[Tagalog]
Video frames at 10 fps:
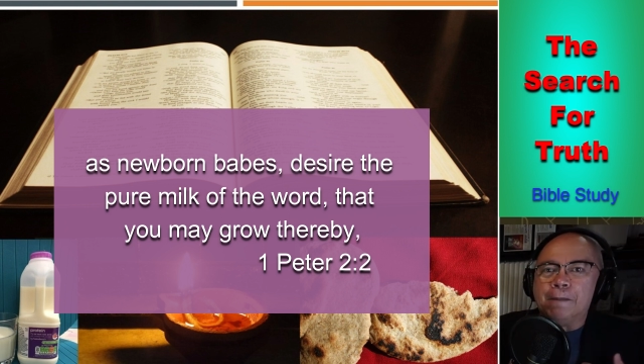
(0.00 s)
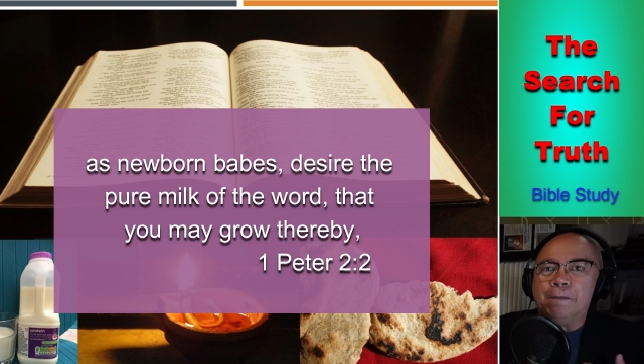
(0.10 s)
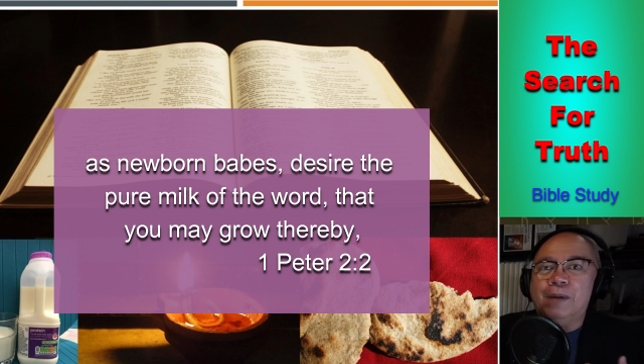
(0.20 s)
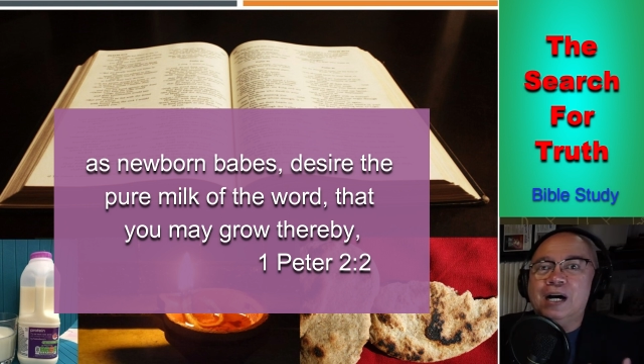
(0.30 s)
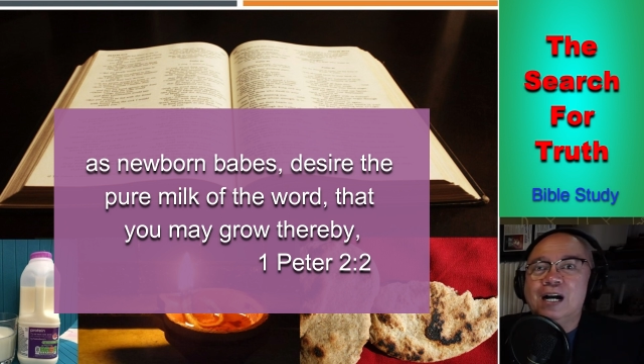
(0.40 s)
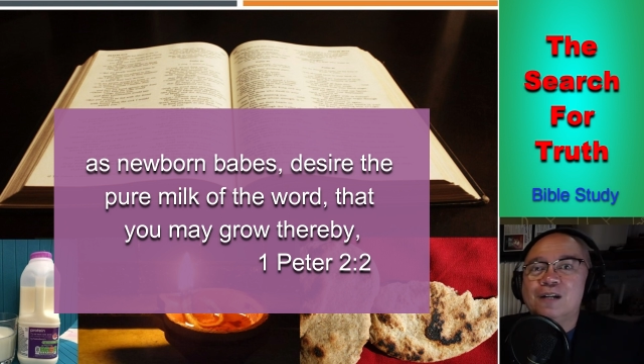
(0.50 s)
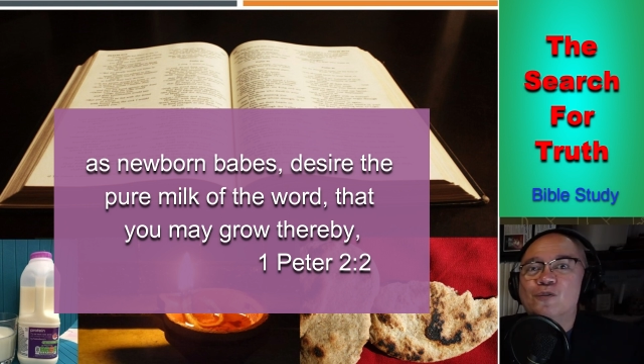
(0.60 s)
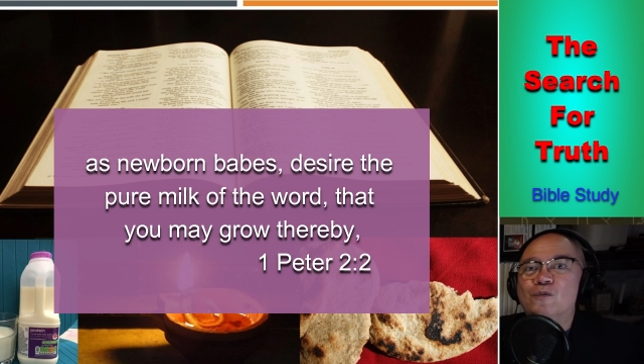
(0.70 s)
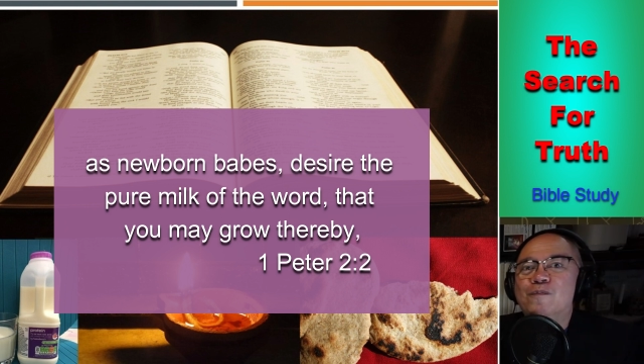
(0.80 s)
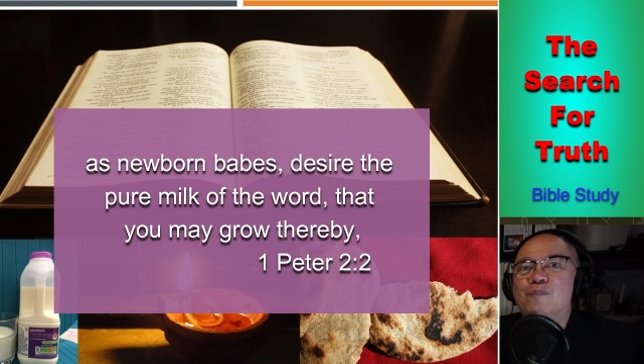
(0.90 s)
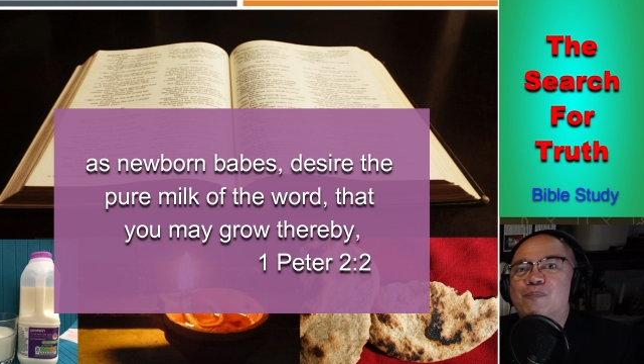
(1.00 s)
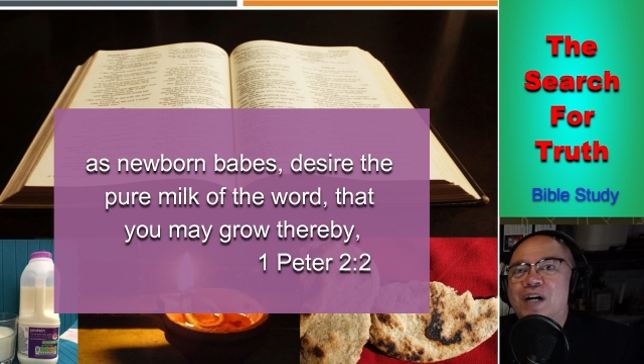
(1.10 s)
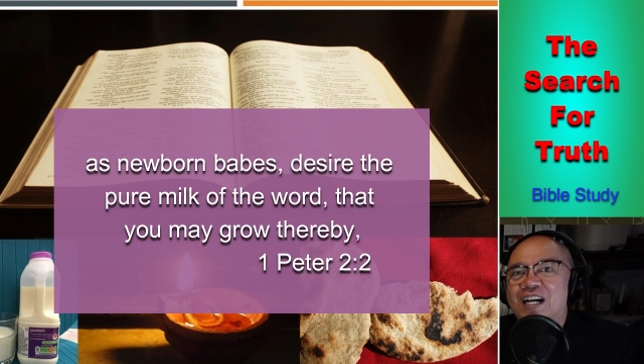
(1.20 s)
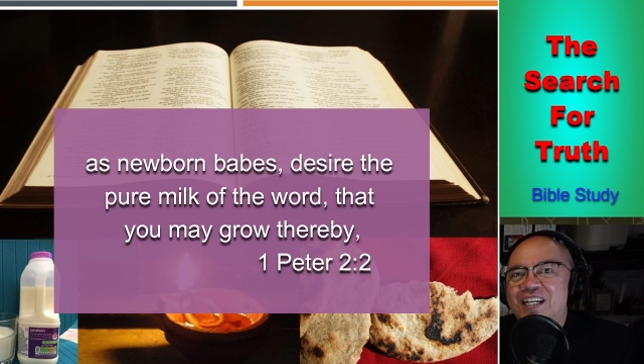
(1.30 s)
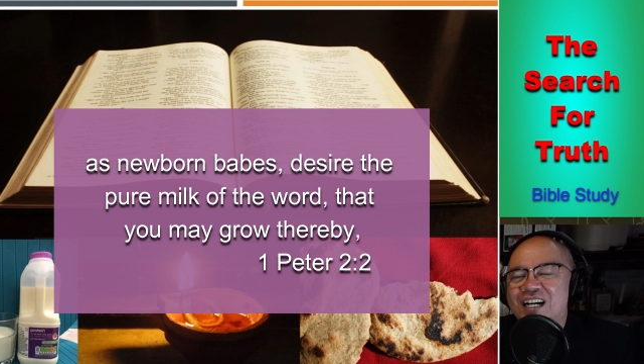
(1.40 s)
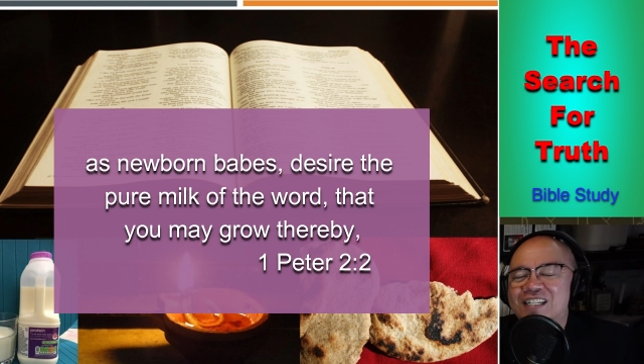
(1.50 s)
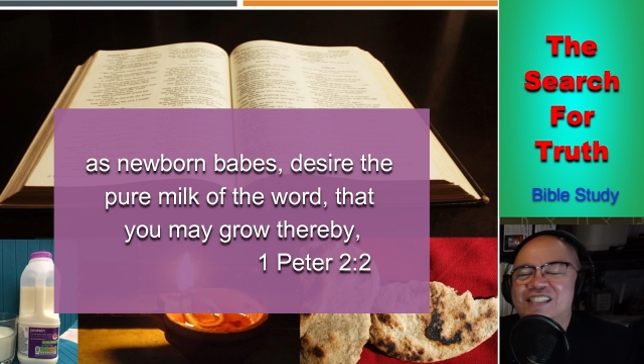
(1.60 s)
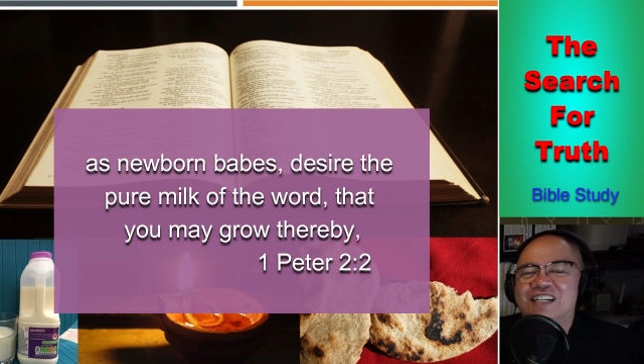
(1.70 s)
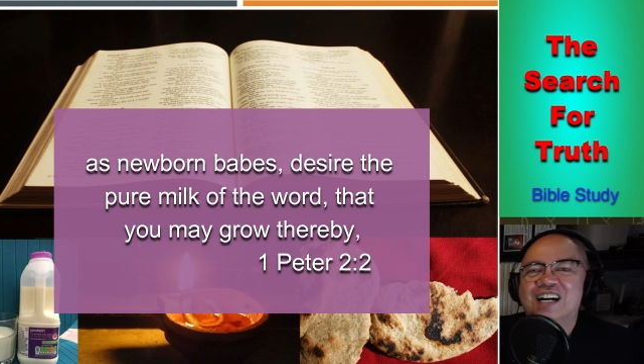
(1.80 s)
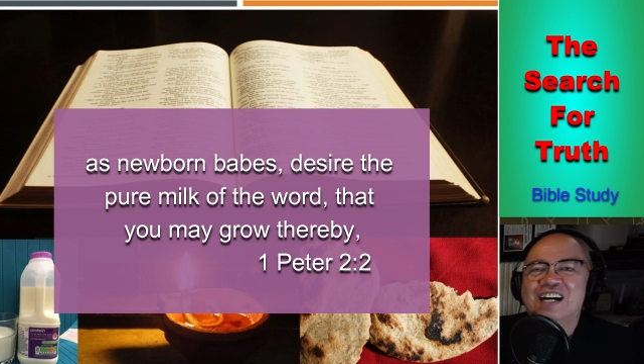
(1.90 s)
bagong panganak
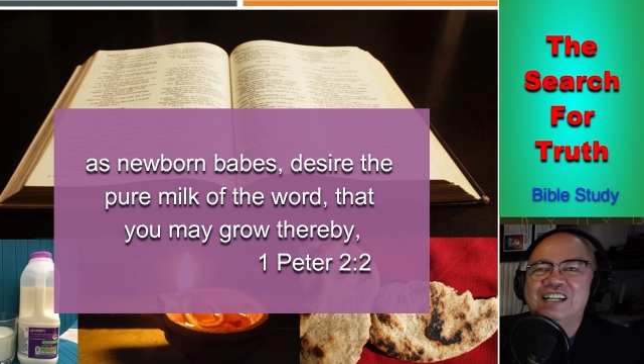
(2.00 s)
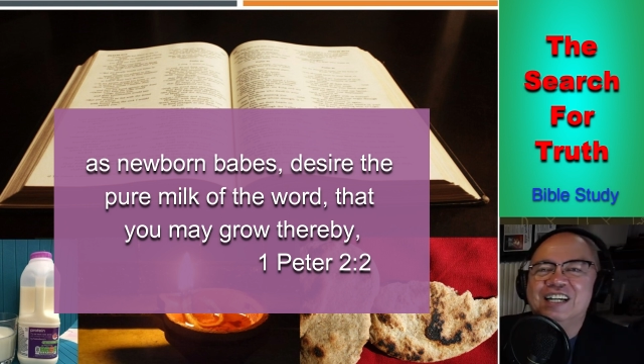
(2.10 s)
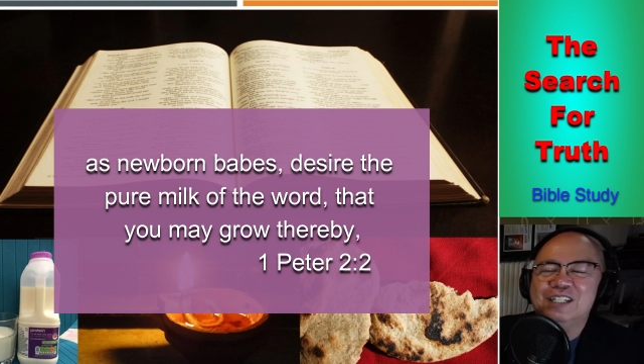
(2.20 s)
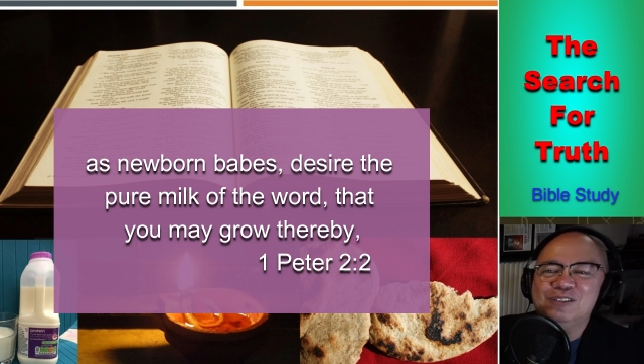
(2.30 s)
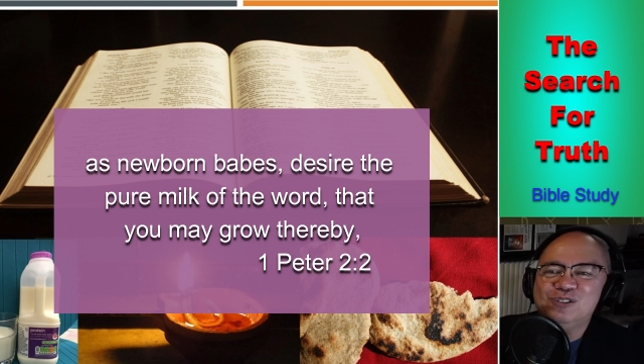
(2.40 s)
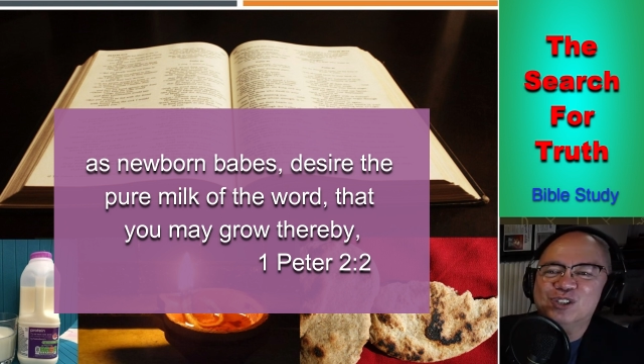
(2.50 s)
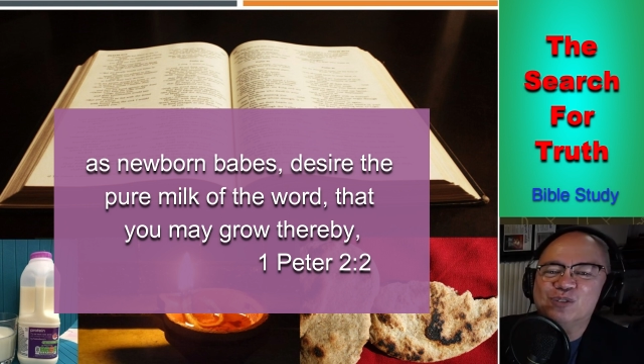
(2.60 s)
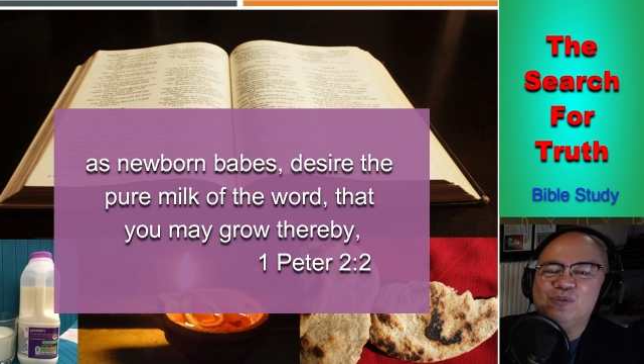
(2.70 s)
sa kaharian ng Diyos.